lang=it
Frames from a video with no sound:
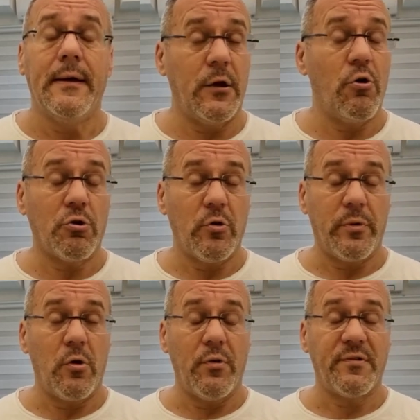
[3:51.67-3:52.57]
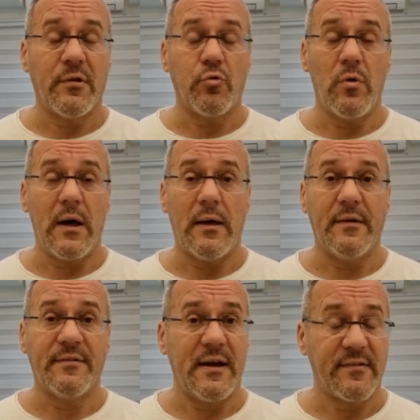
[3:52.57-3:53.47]
ricordo però questa
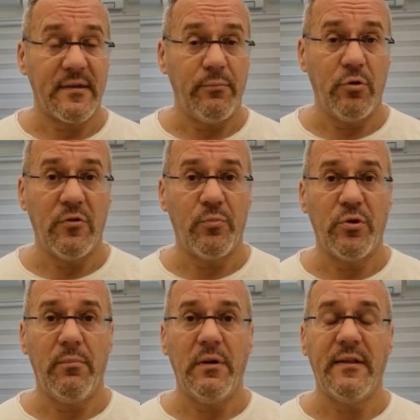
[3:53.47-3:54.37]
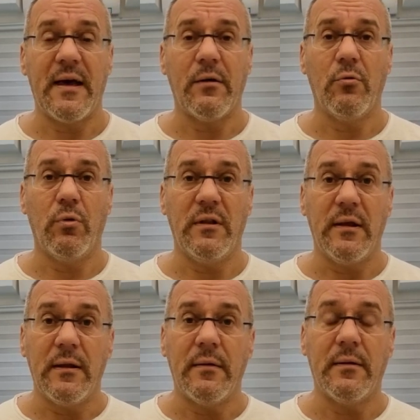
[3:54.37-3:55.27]
sua scarsa biodisponibilità,
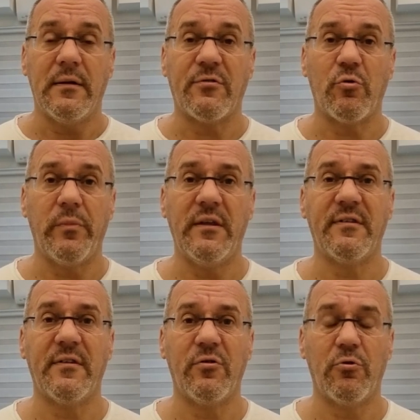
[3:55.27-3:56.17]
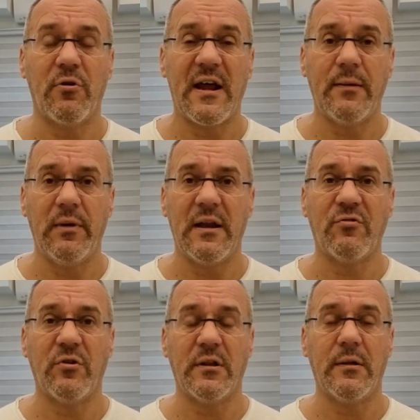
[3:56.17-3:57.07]
quindi la somministrazione orale mi
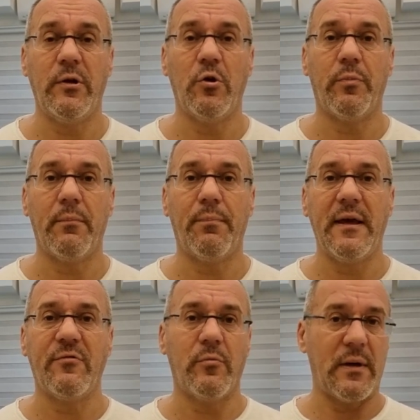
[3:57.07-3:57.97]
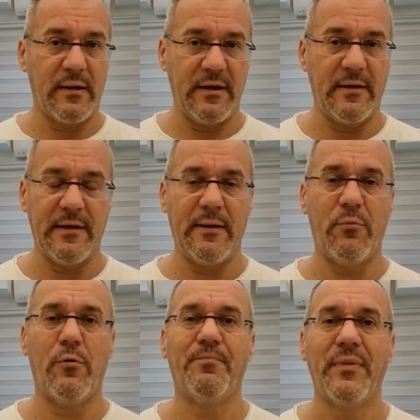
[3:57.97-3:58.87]
lascia un attimino perplesso, ma
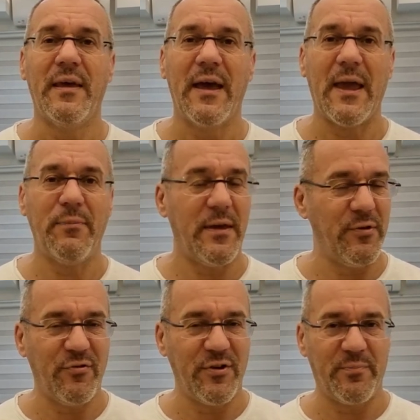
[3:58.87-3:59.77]
chiederemo ai miei amici